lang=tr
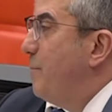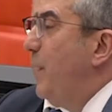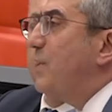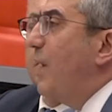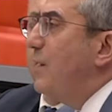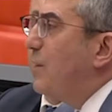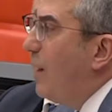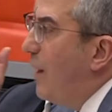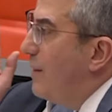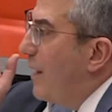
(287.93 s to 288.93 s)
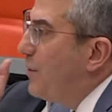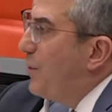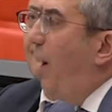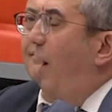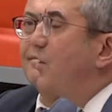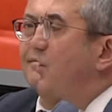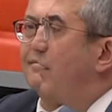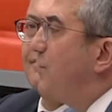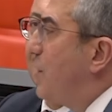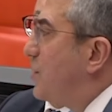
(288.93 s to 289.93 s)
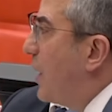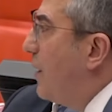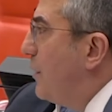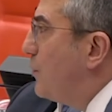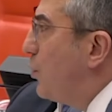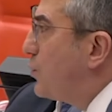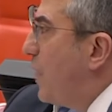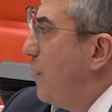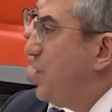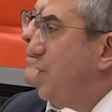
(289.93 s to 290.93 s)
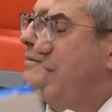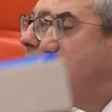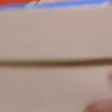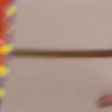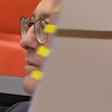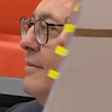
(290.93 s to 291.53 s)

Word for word: Mezarlık alanlarını da ağaçlandıracak alan göstermişsiniz